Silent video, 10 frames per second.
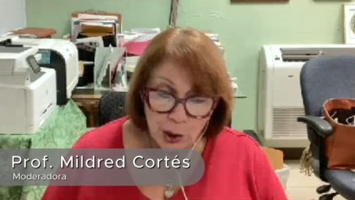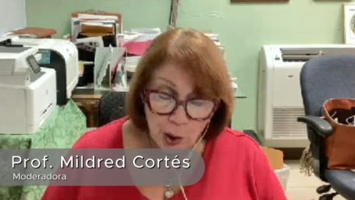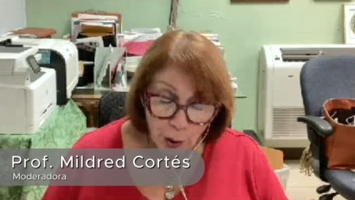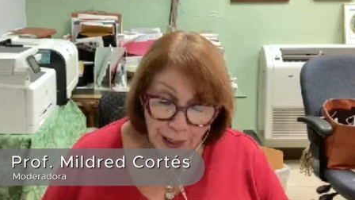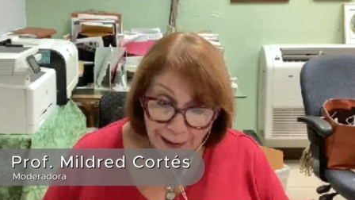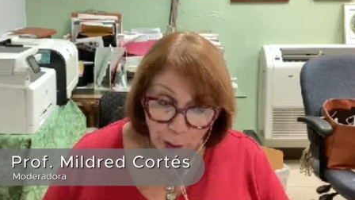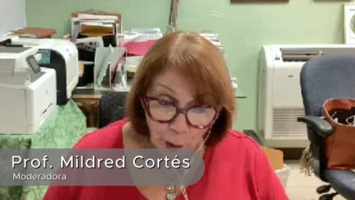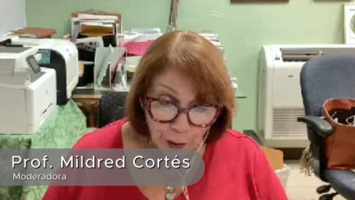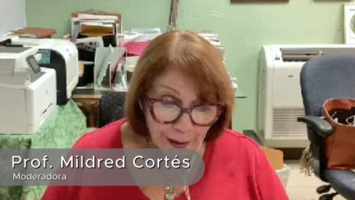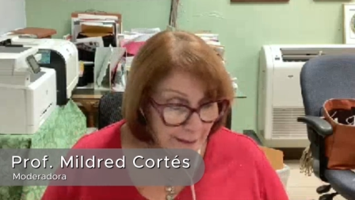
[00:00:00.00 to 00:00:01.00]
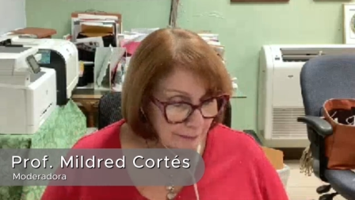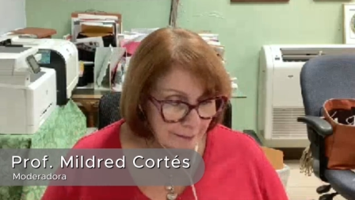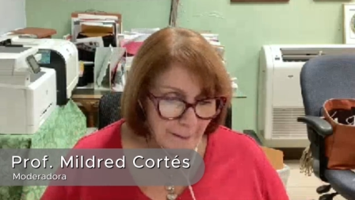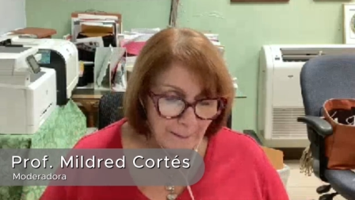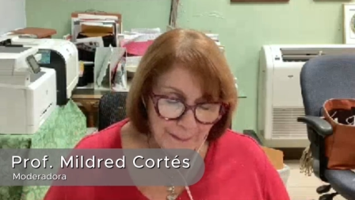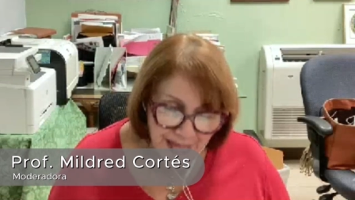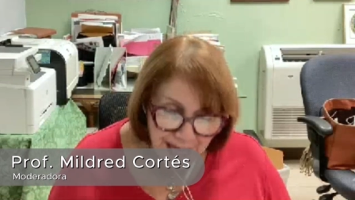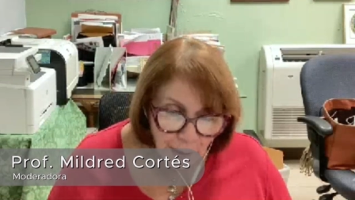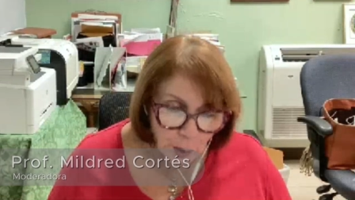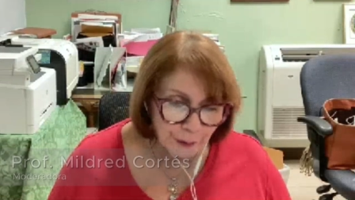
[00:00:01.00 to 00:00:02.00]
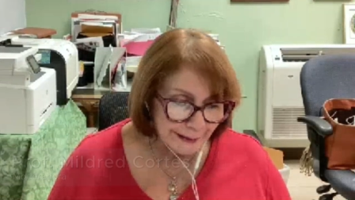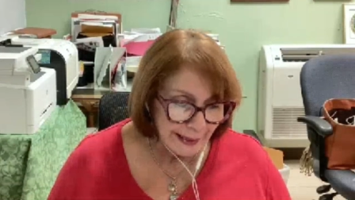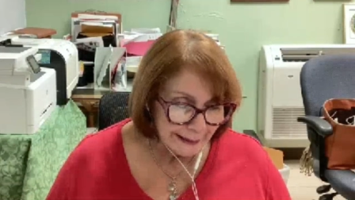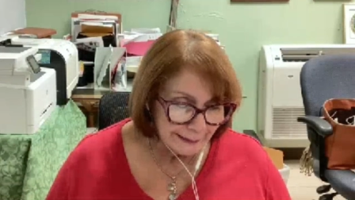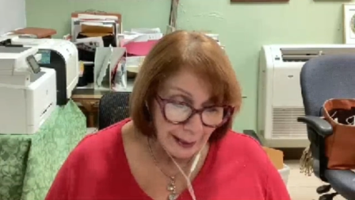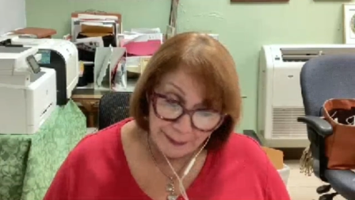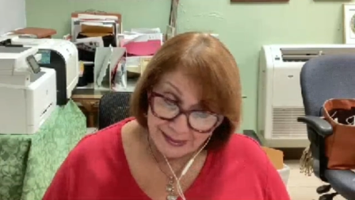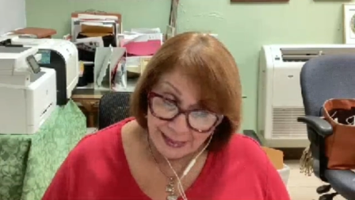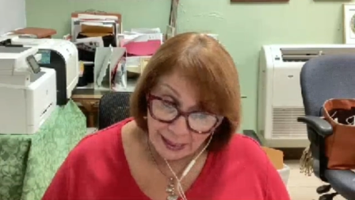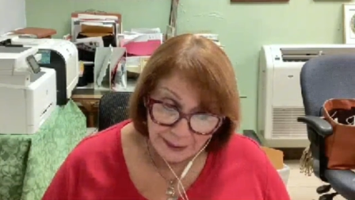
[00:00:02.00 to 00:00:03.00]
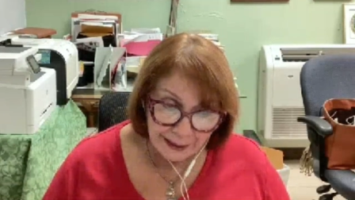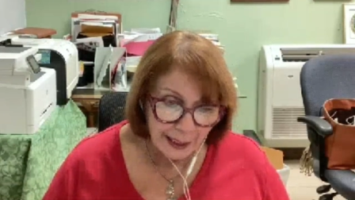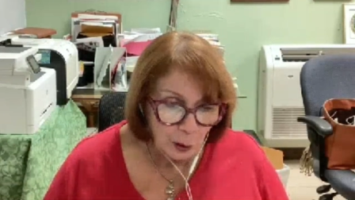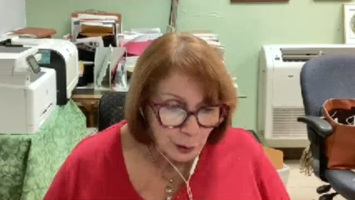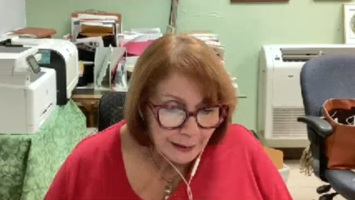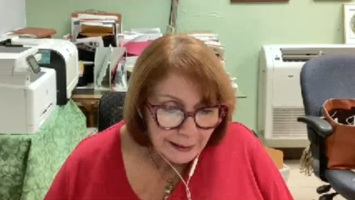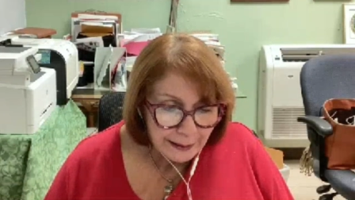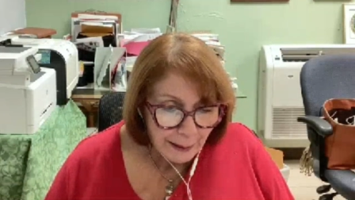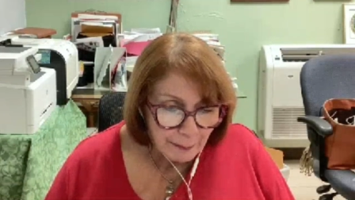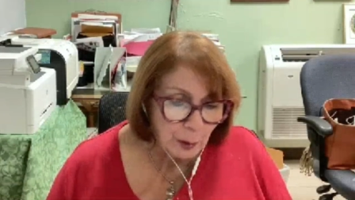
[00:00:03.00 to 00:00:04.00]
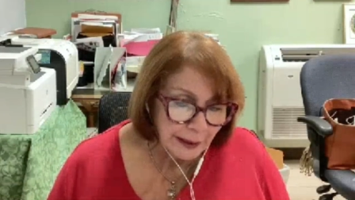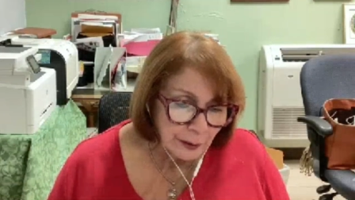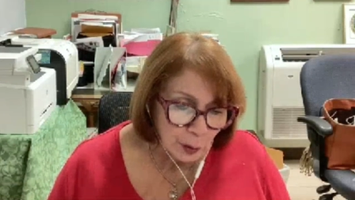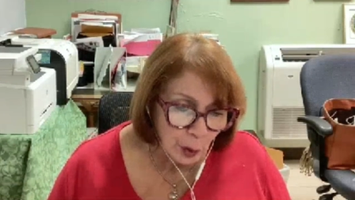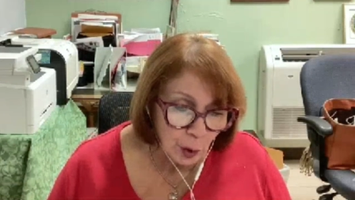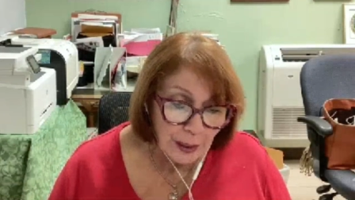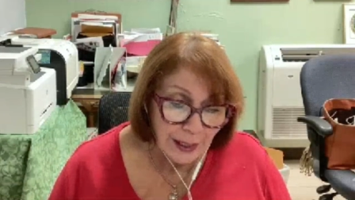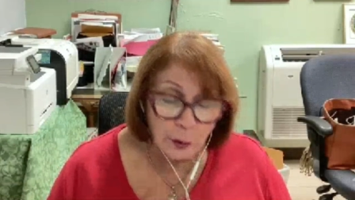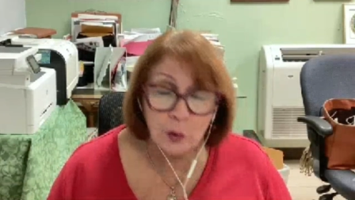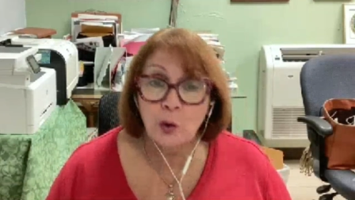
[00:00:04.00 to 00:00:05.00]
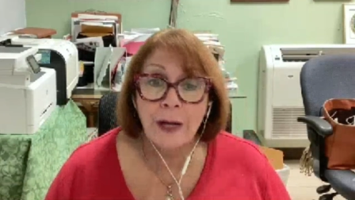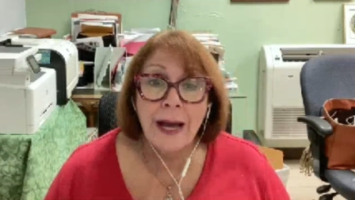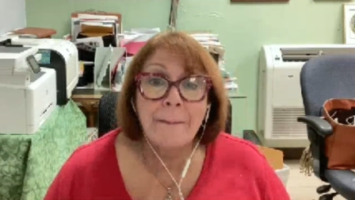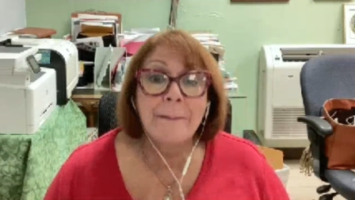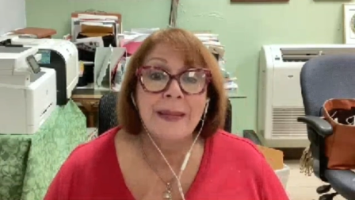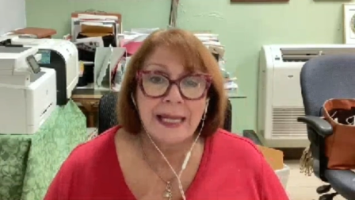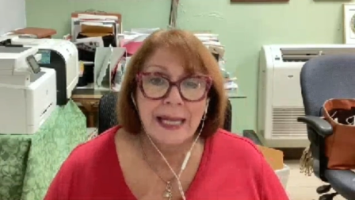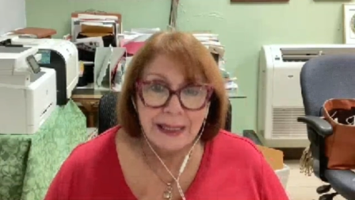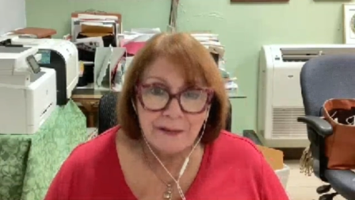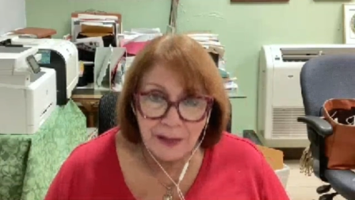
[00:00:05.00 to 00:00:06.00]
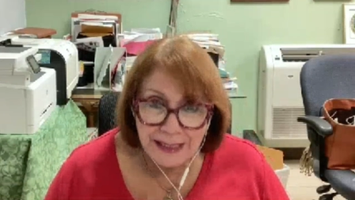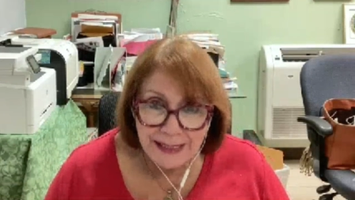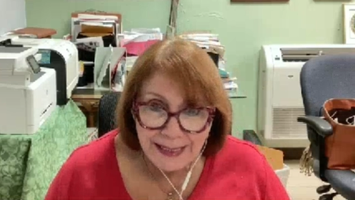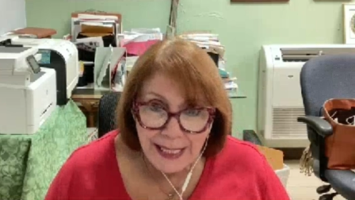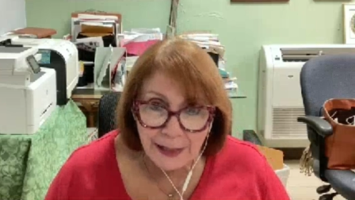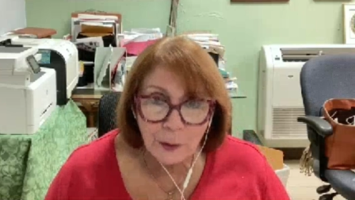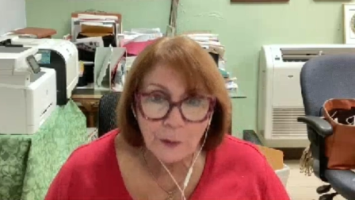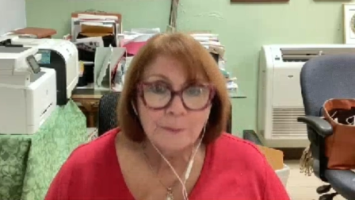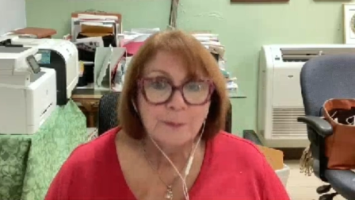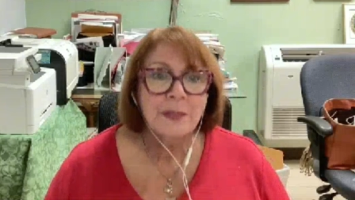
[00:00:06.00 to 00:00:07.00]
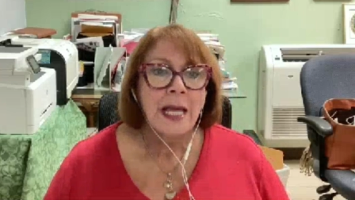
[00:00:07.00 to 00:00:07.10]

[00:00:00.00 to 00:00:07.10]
Y hoy estoy bien contenta, especialmente contenta porque estoy con la doctora Merari Feliciano,